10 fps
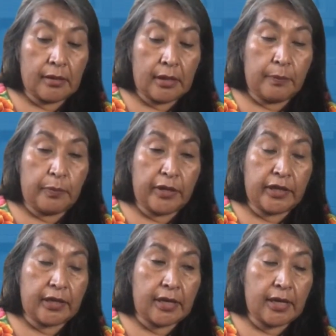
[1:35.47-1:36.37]
y
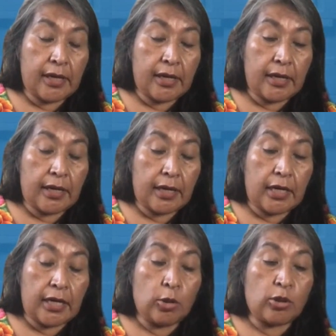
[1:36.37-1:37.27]
pues que,
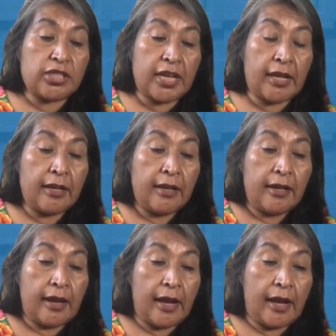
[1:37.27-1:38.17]
y, no sé,
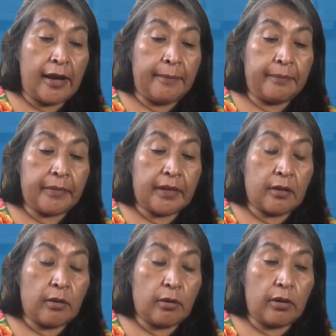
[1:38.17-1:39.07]

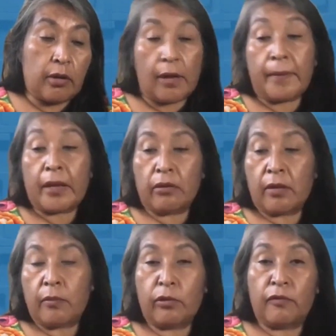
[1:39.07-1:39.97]
yo creo que varios
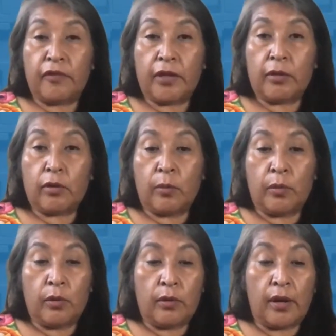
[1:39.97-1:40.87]
hemos sufrido
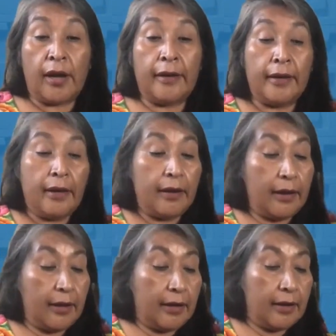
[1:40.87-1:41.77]
como,
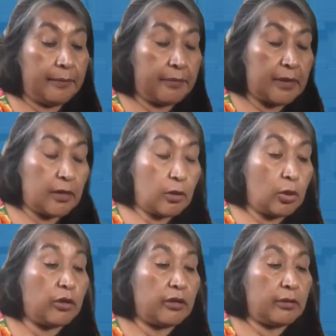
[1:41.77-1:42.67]

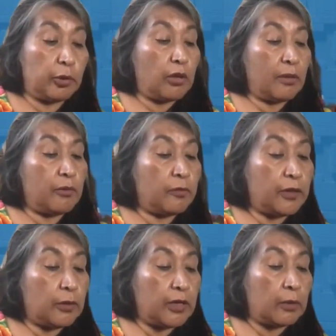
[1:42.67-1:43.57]
todos hemos
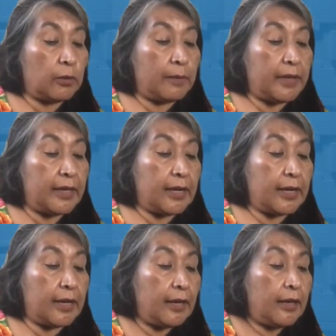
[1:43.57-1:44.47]
sufrido de alguna
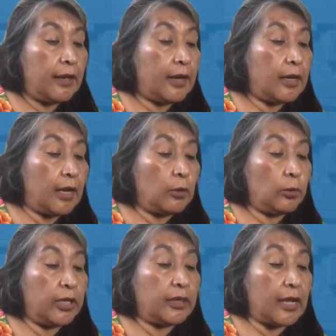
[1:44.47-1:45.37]
manera
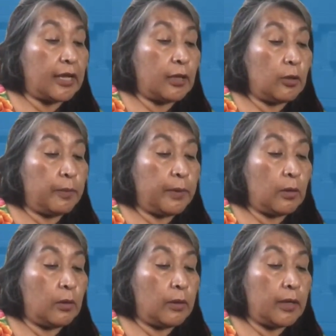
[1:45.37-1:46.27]
algún ataque, ¿no?
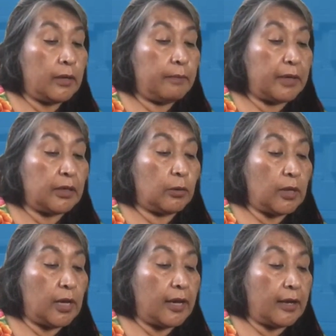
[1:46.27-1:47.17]
Pero en
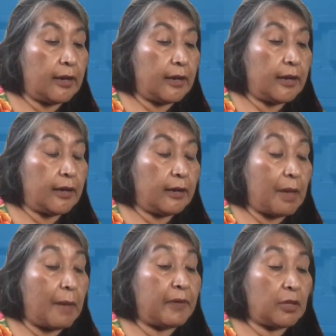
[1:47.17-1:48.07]
particular
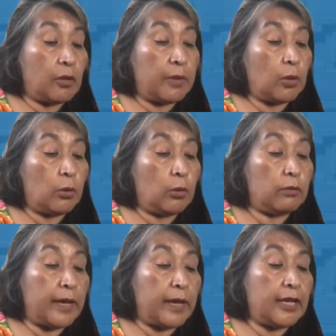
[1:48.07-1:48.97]
me ha pasado a mí con los
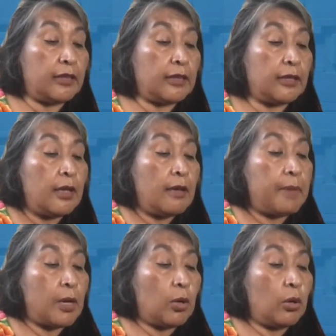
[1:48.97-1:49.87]
valles,
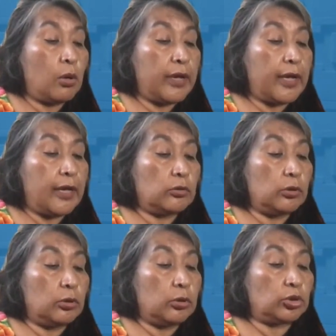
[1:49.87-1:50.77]
pero
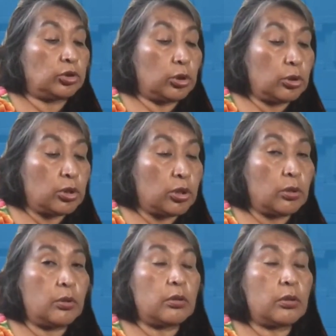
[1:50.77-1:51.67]
los ron
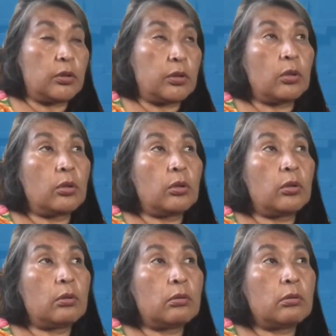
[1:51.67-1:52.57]
son,
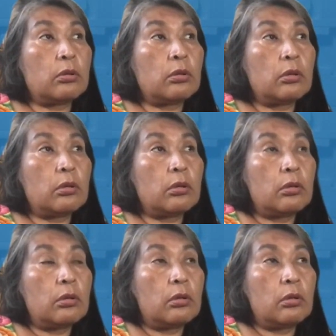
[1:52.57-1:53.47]
son
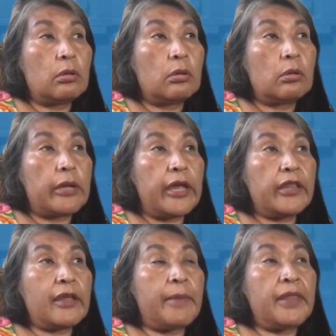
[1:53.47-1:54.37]

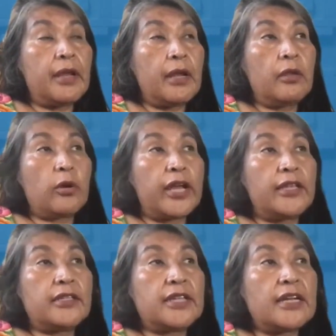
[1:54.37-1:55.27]
esa manera de
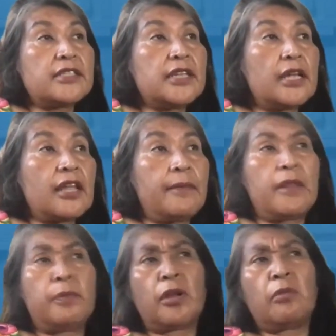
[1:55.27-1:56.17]
organizarse, tal
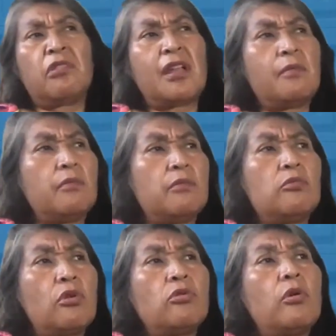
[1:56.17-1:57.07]
vez porque no,
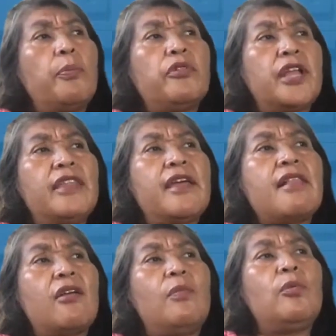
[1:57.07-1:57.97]
no podría
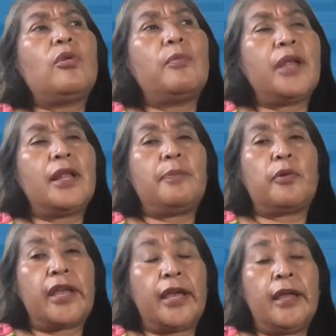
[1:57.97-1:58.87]
darle como un nombre el
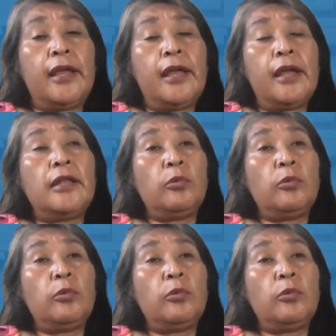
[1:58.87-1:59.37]
por qué la